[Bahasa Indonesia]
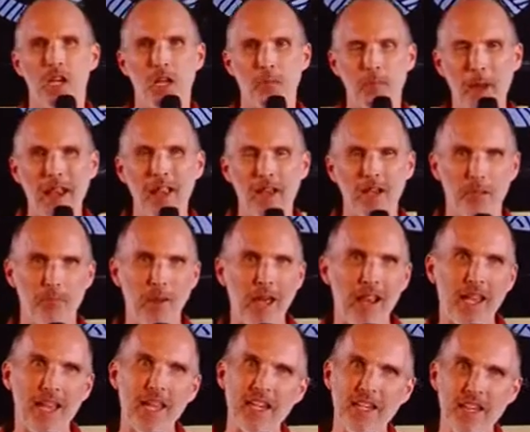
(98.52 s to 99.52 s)

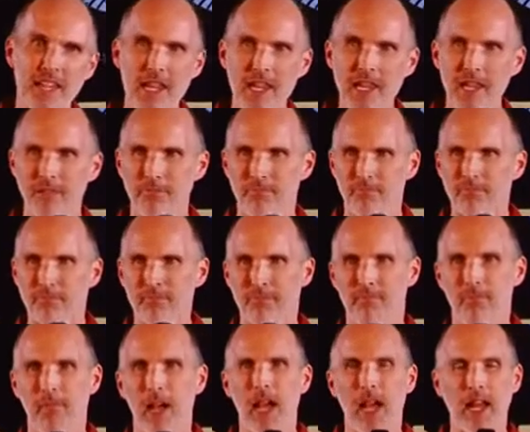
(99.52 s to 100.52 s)
Kepala-kepala ini
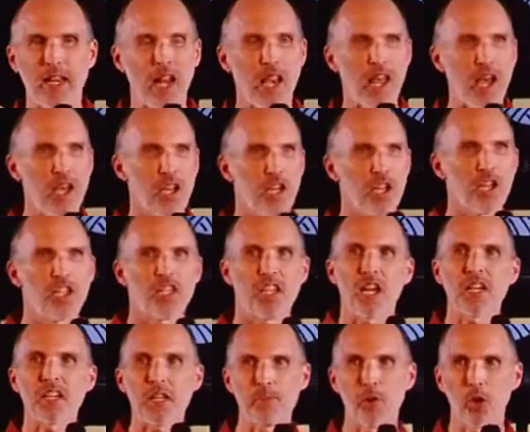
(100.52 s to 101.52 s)
adalah
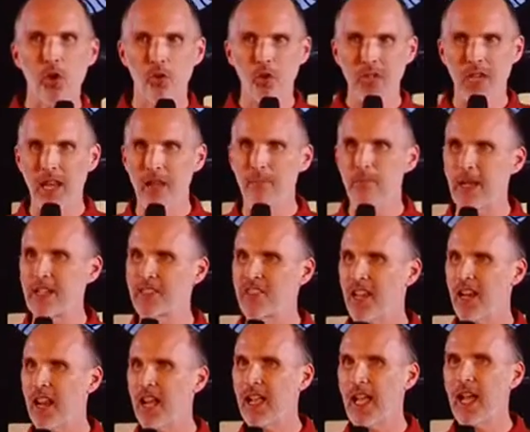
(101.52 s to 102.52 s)
yang diperlu dalam
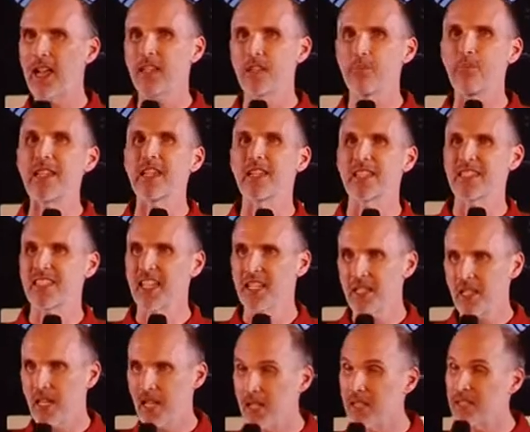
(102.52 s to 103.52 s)
masyarakat demi
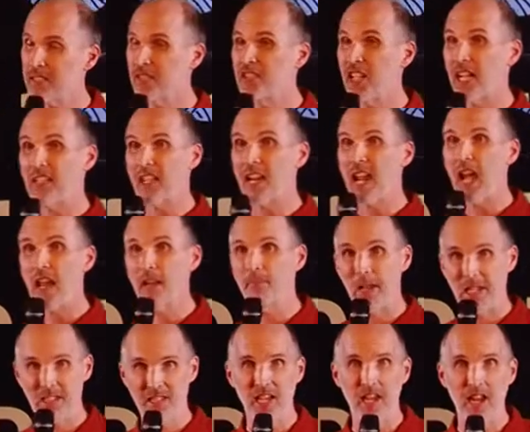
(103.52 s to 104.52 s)
kesejahteraan
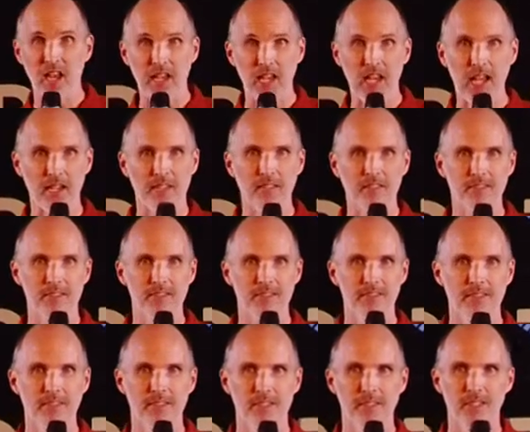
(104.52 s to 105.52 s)
masyarakat,
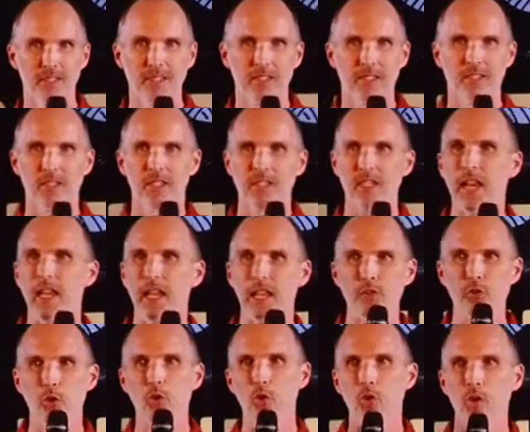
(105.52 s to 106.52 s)

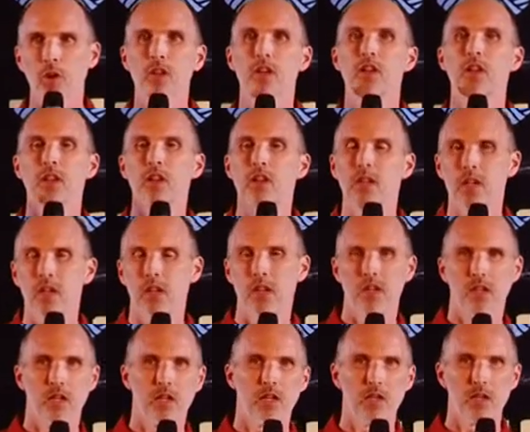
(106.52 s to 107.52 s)
yaitu
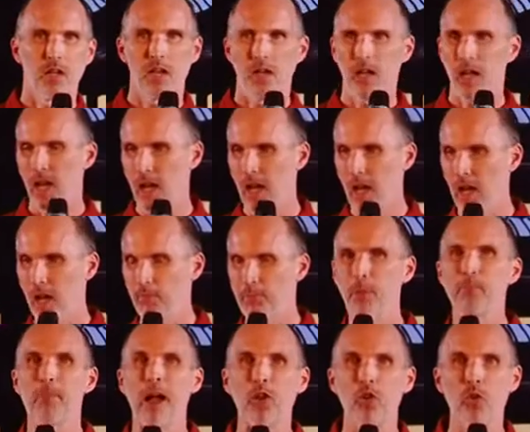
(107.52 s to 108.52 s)
uh,
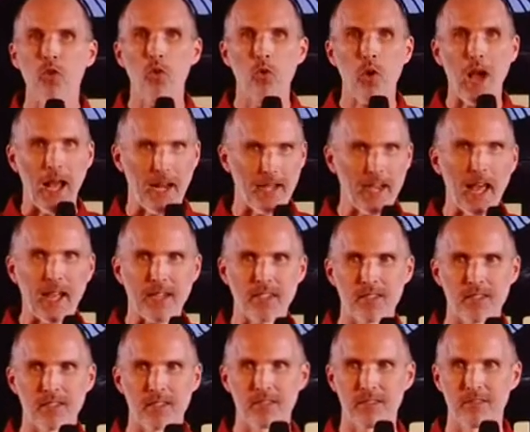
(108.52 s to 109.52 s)
pemangku adat,
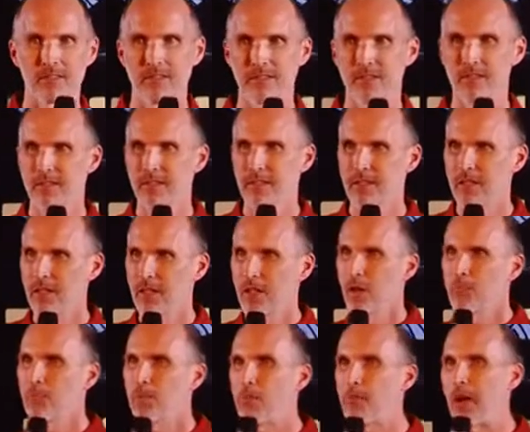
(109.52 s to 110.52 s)

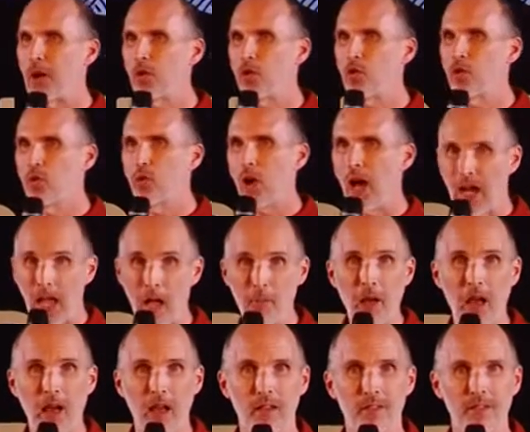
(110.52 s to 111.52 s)
pemangku
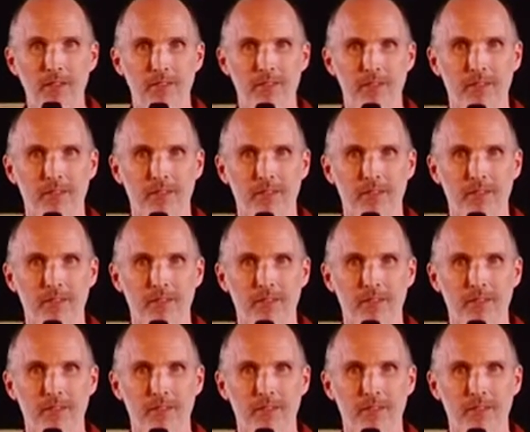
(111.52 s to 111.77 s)
agama,